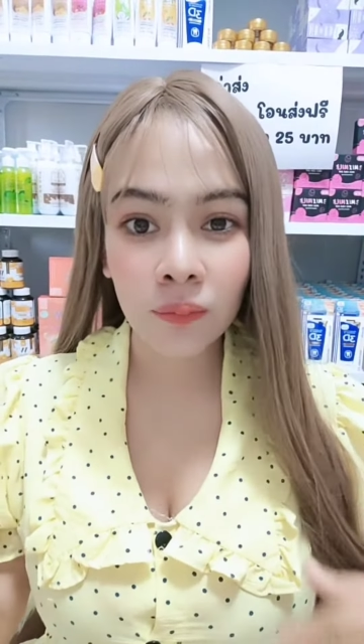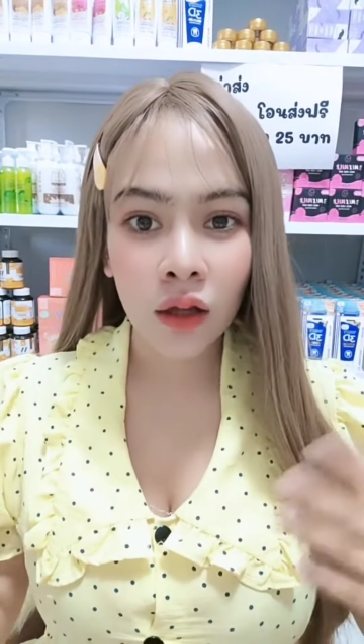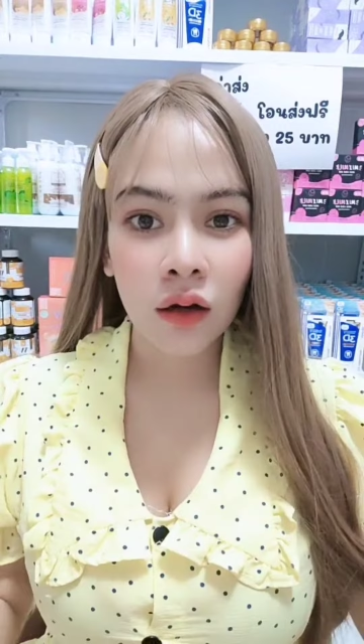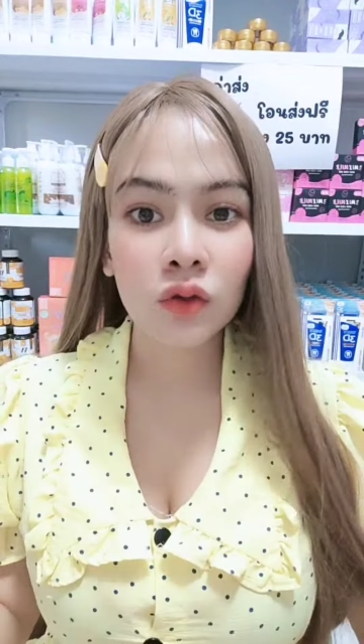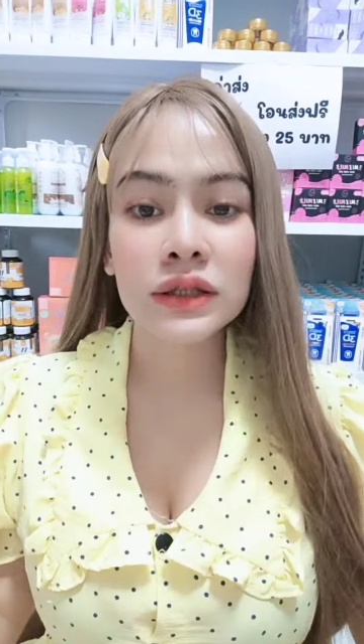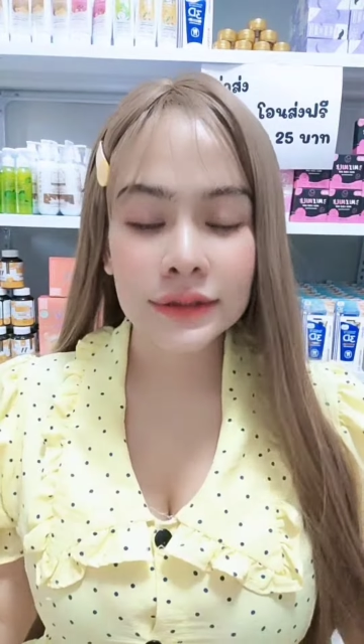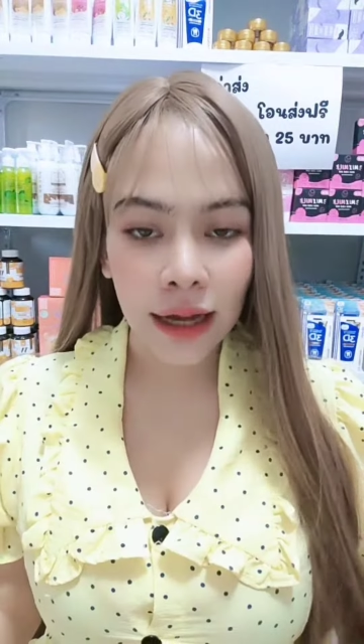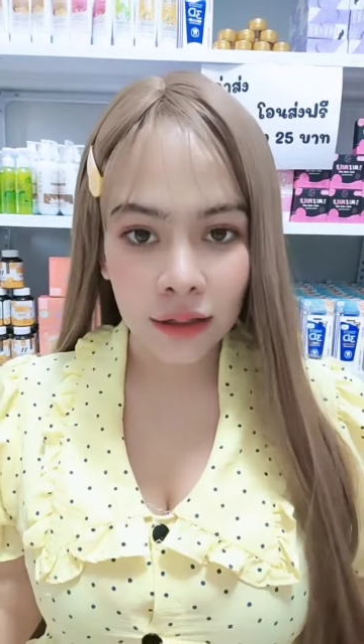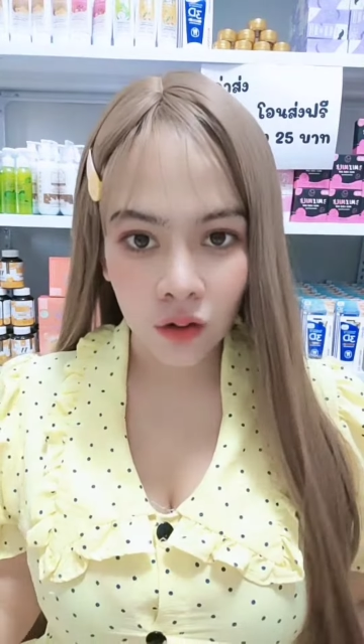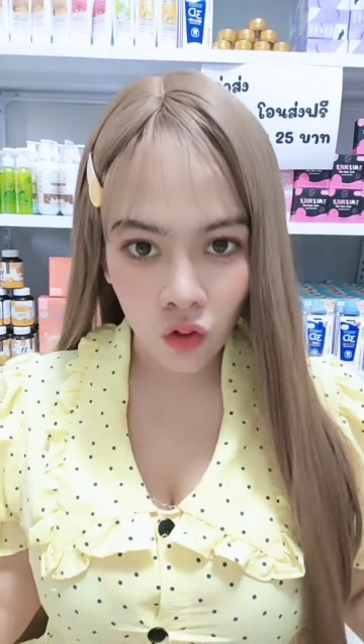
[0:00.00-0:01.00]
เราติดสาร
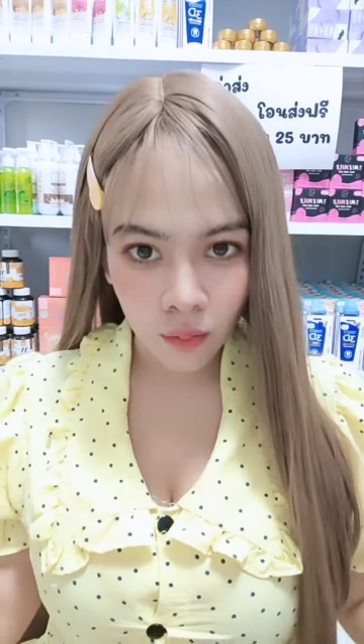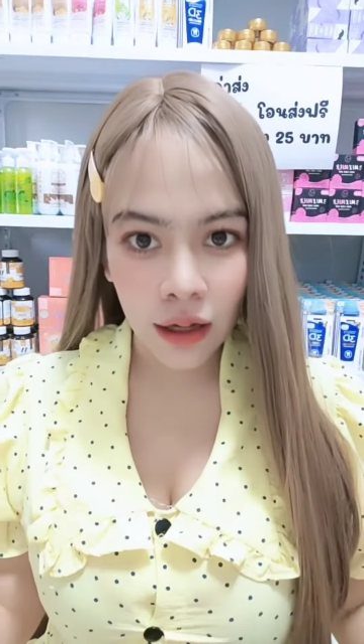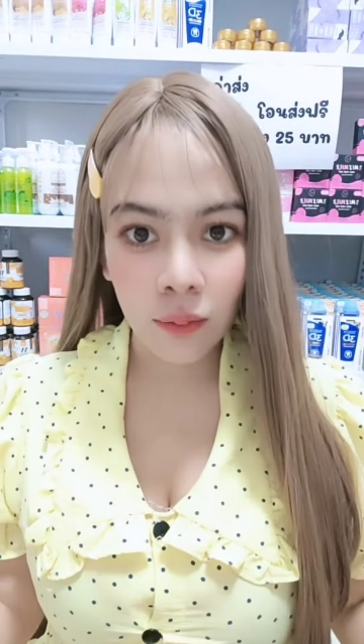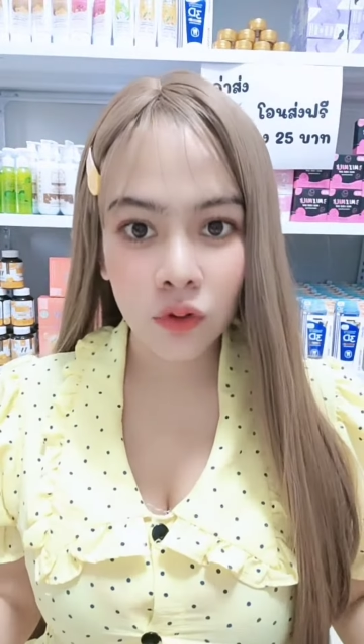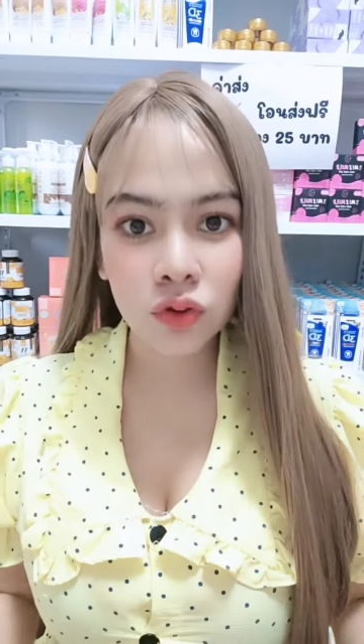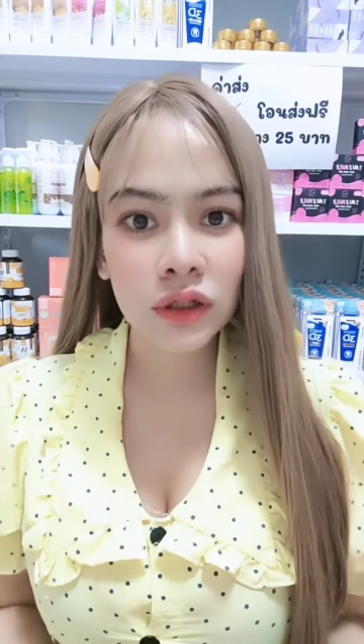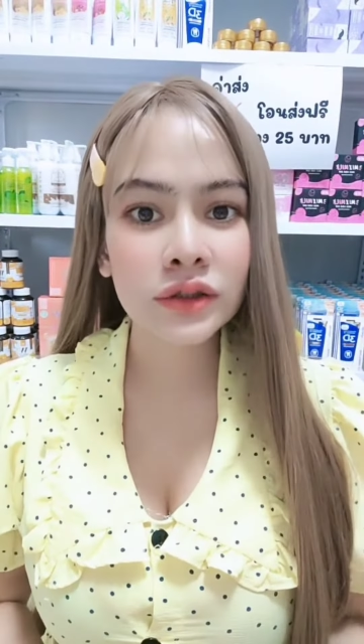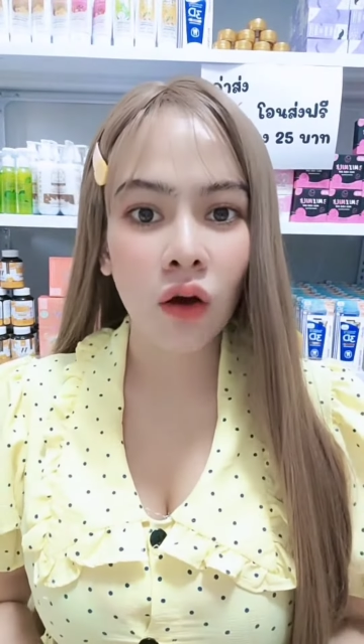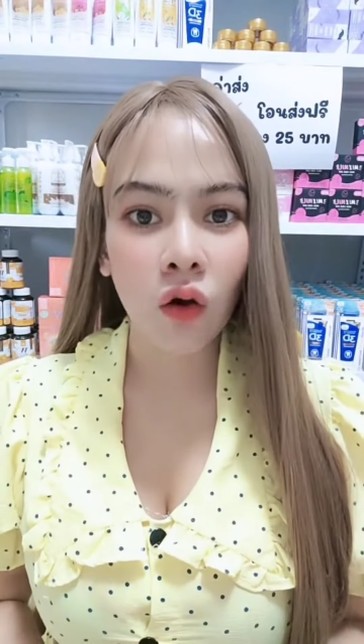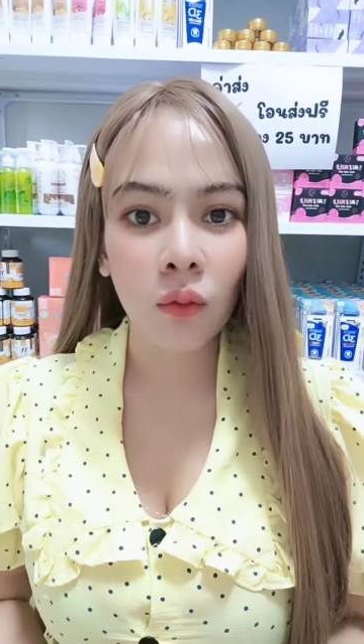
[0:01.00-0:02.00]
ออกมาพอชุดที่ส
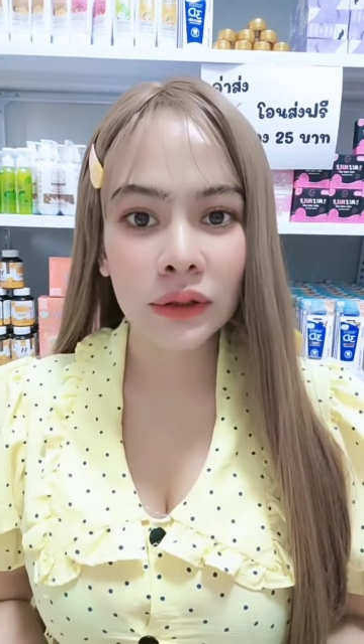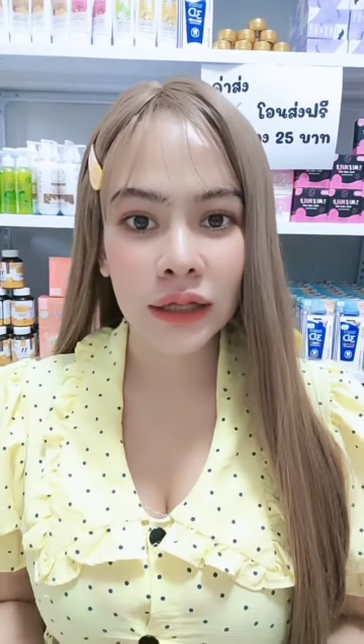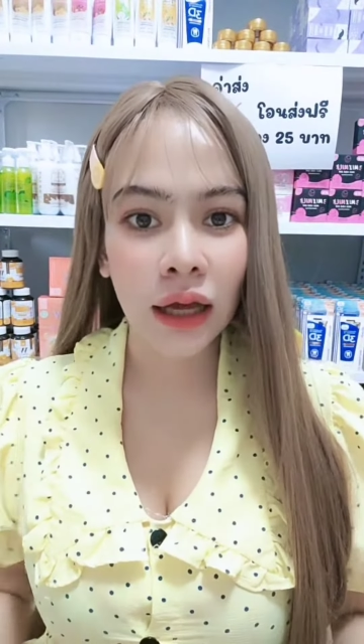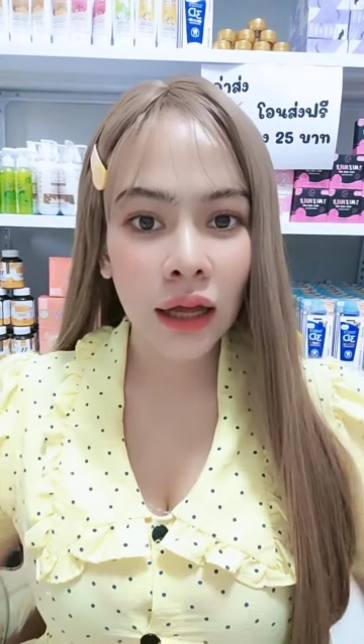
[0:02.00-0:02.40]
องมันจะ